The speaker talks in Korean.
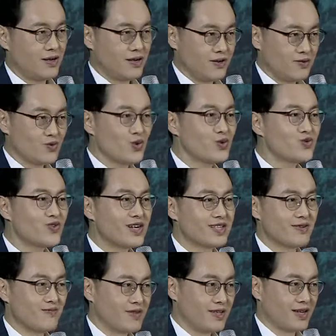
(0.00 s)
전 생애적
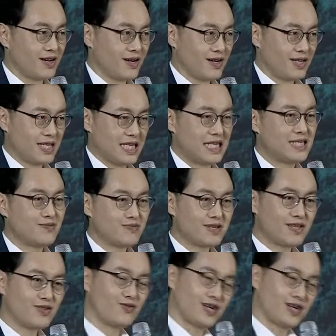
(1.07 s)
삶의 질 향상에